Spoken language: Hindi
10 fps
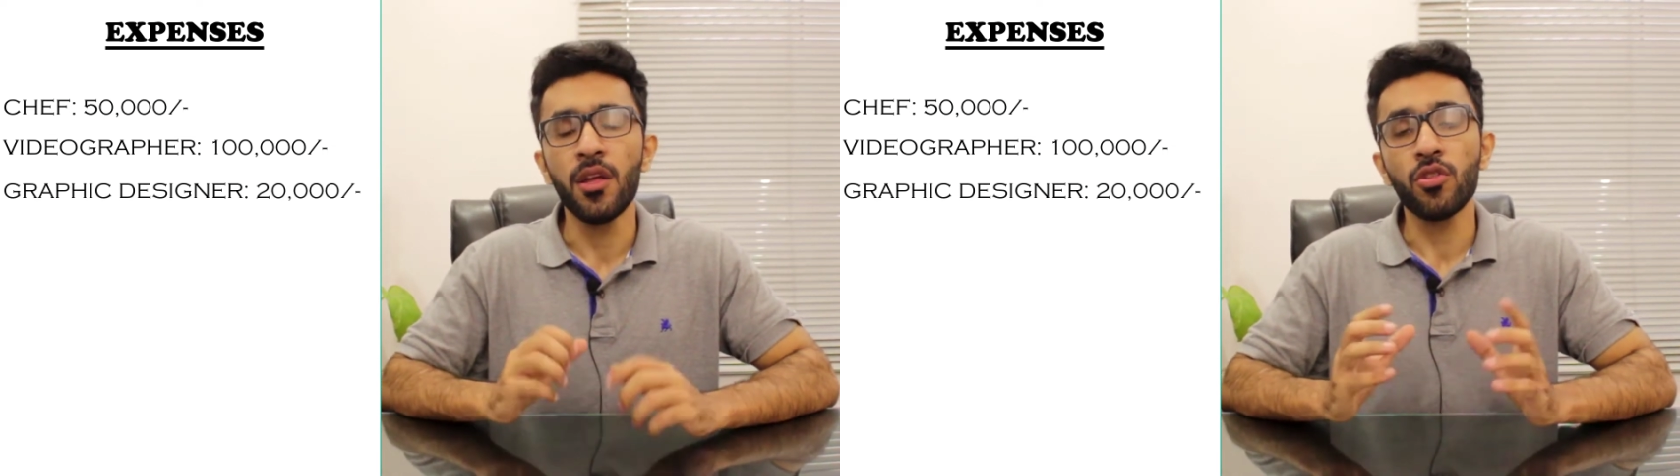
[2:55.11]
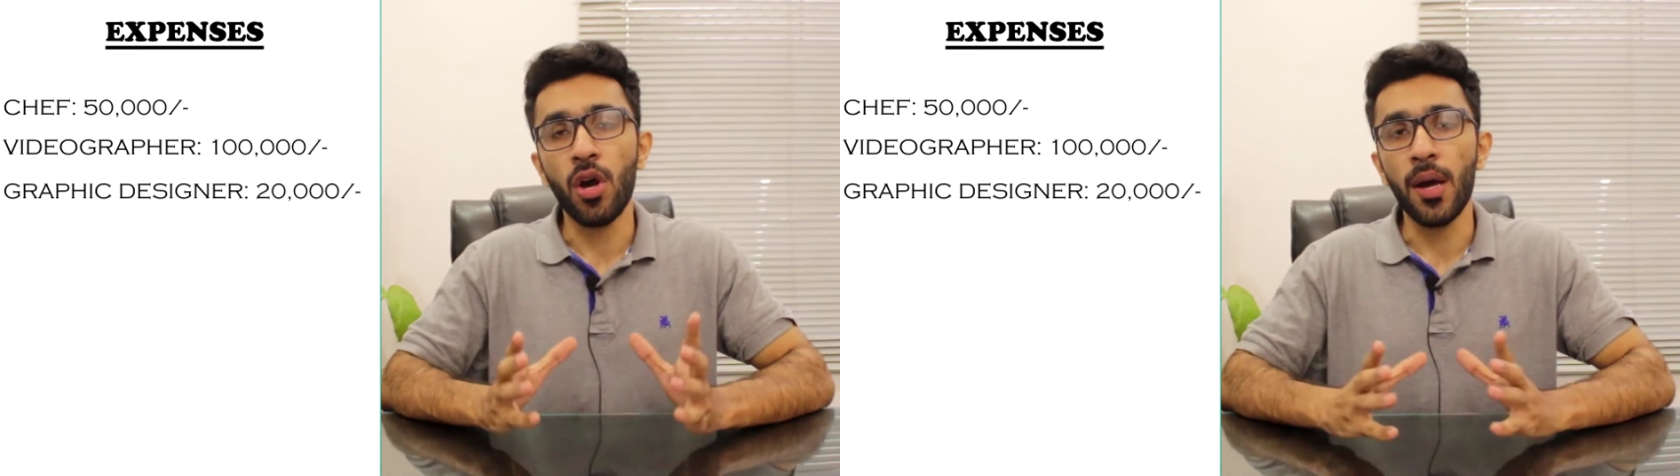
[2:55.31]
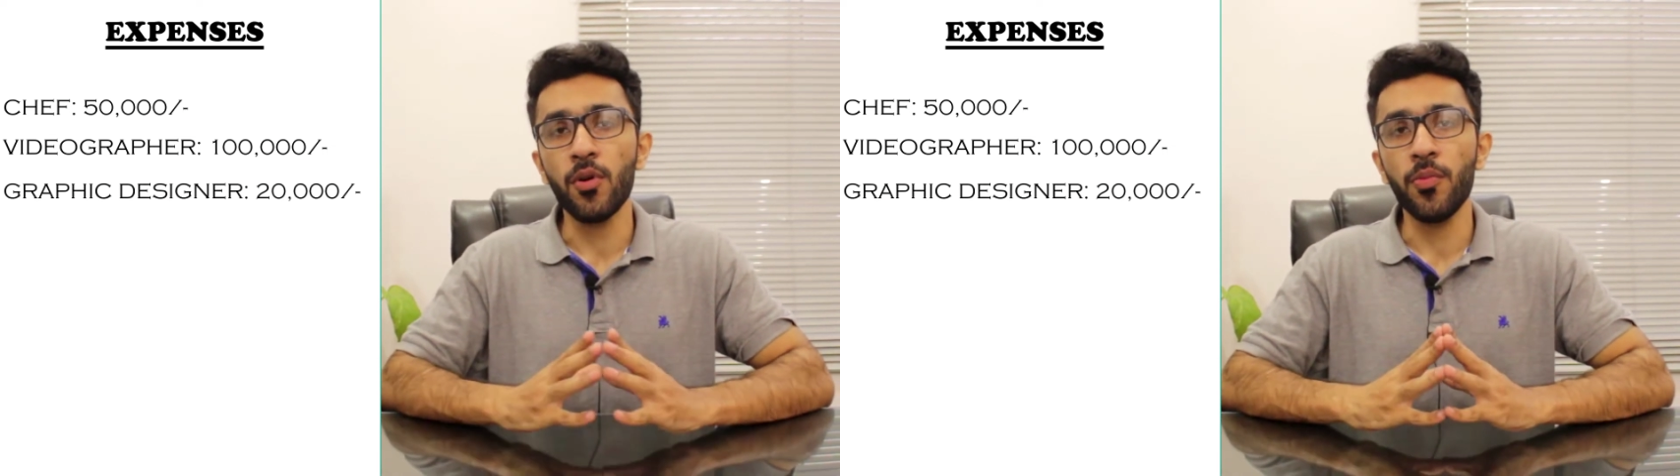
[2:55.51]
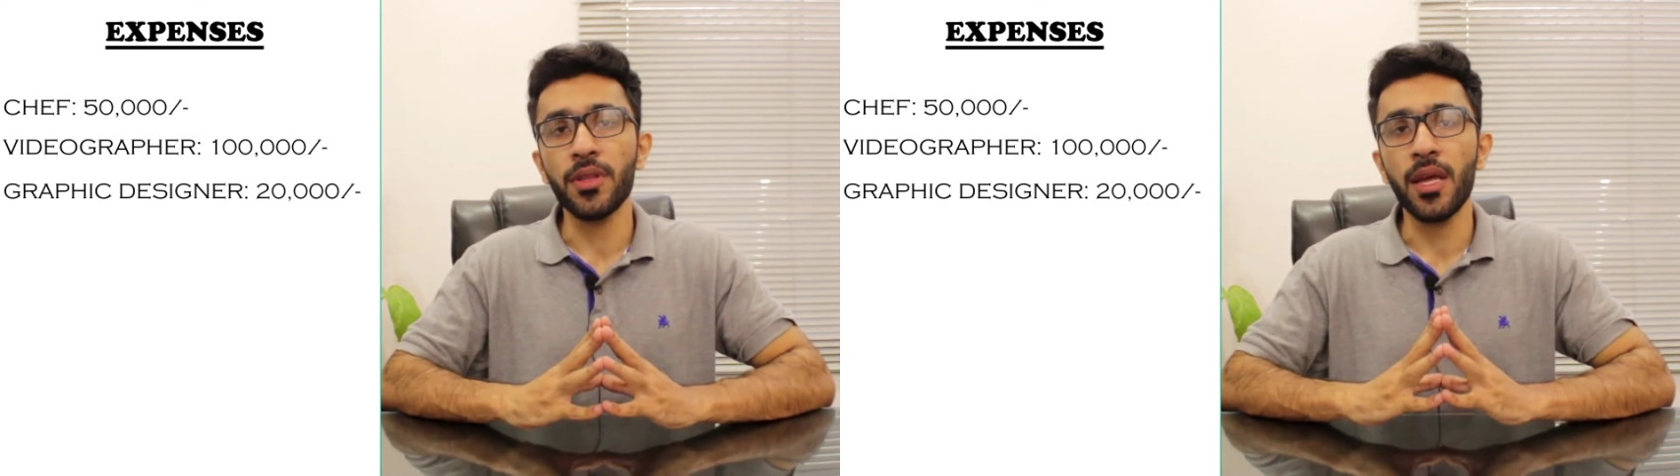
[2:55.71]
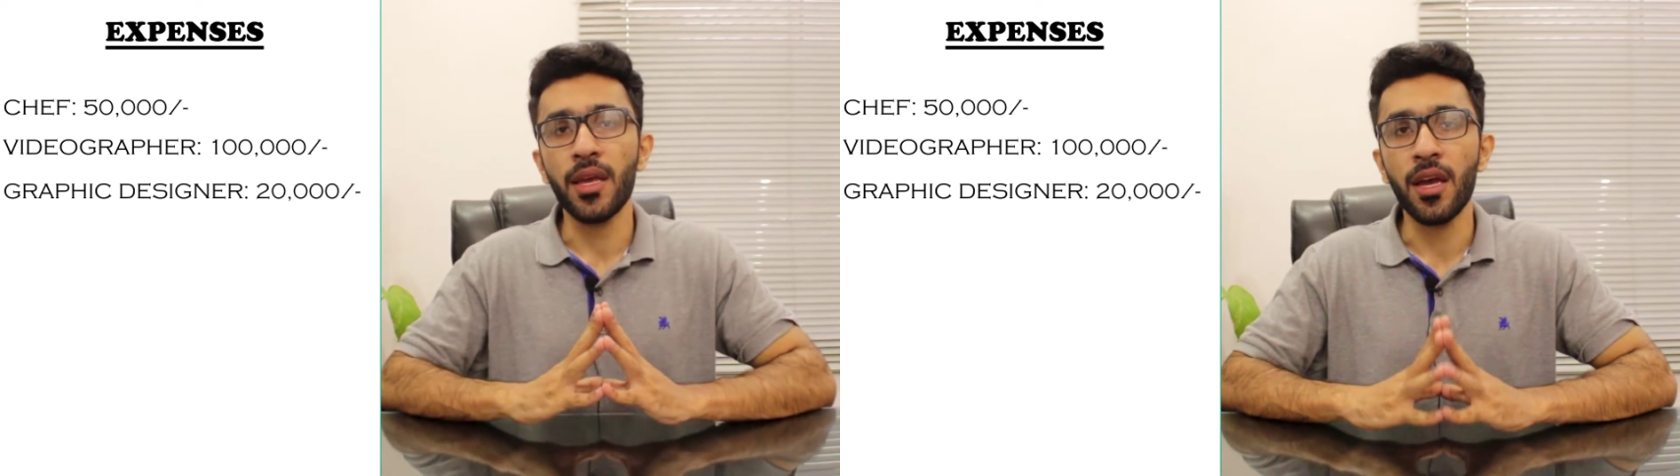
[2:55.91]
तो आपको
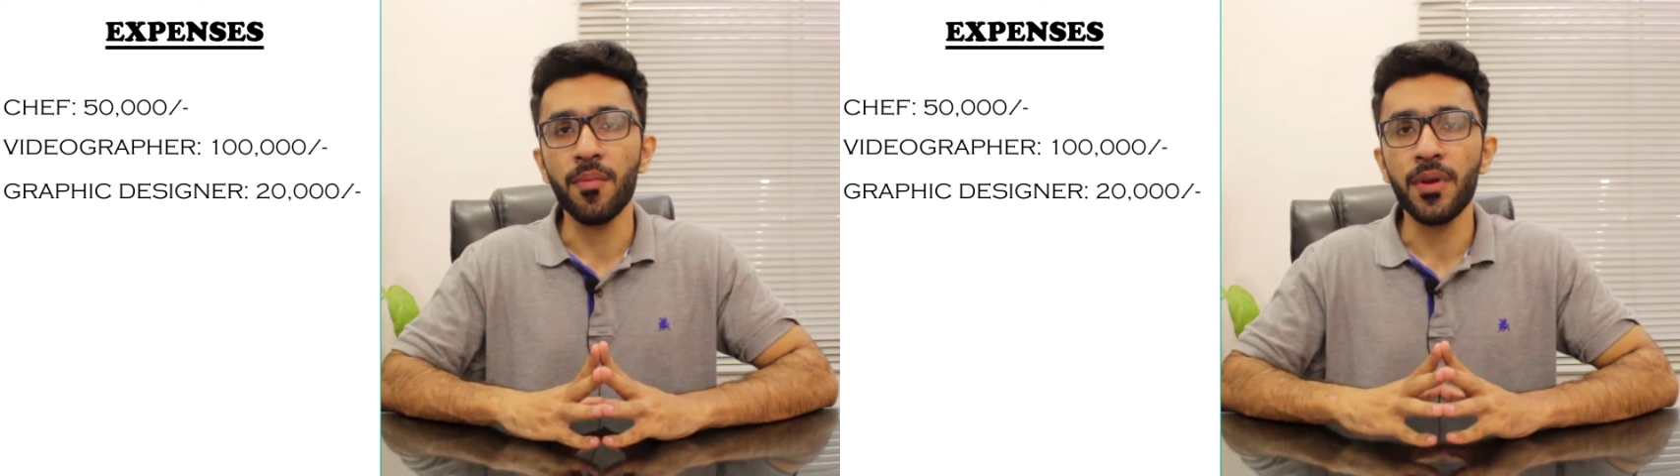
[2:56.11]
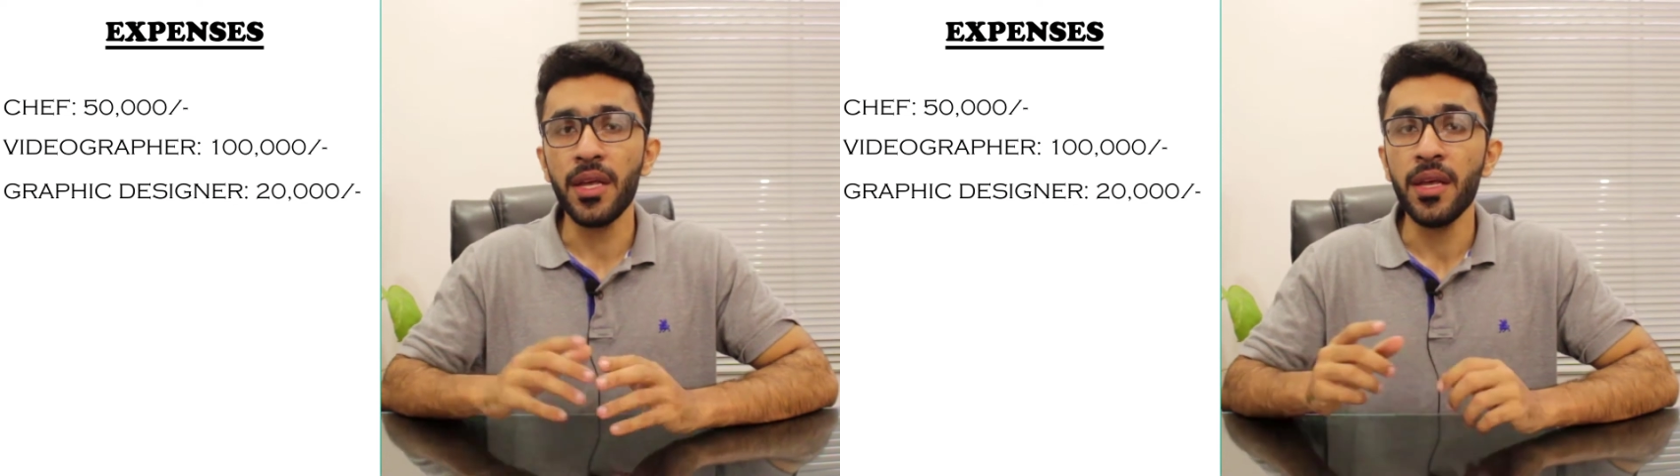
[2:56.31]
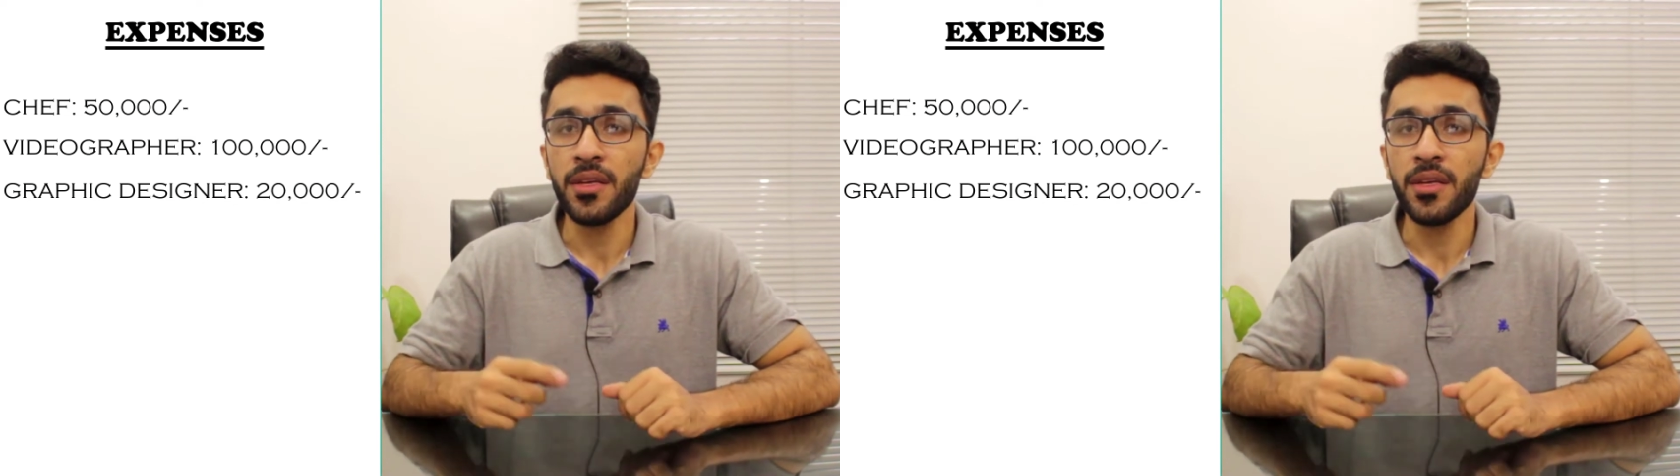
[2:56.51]
पता है कि हमने